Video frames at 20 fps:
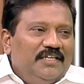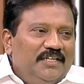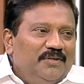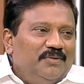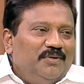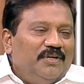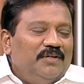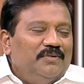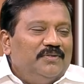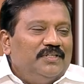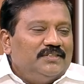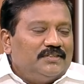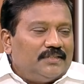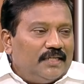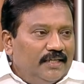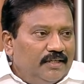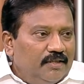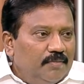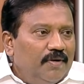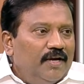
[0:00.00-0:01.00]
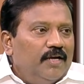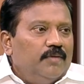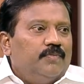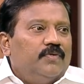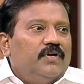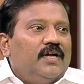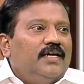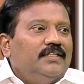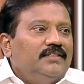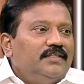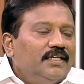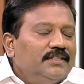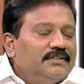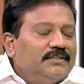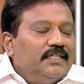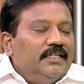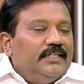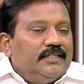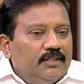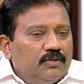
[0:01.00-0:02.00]
நீ கூட ஒரு சிலைக்கு மாலை போன
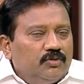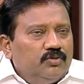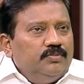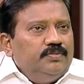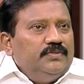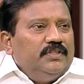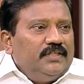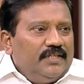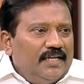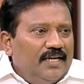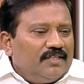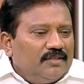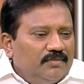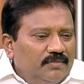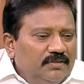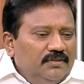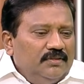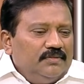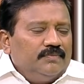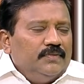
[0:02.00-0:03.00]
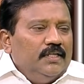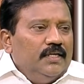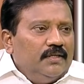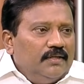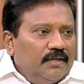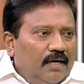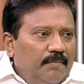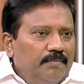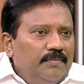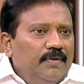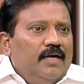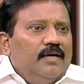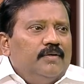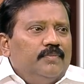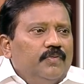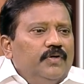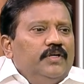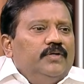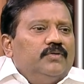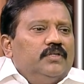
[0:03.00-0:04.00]
ஆதித்யநாத் சிலைக்கு கூப்பிட்டு கேட்கும்போது
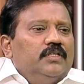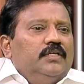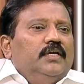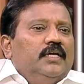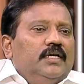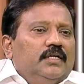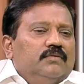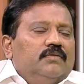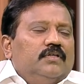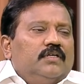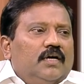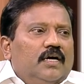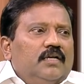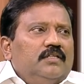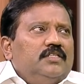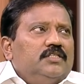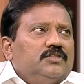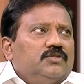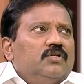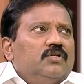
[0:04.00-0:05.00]
நம்மளாக போய் ஒரு ஒரு கருத்து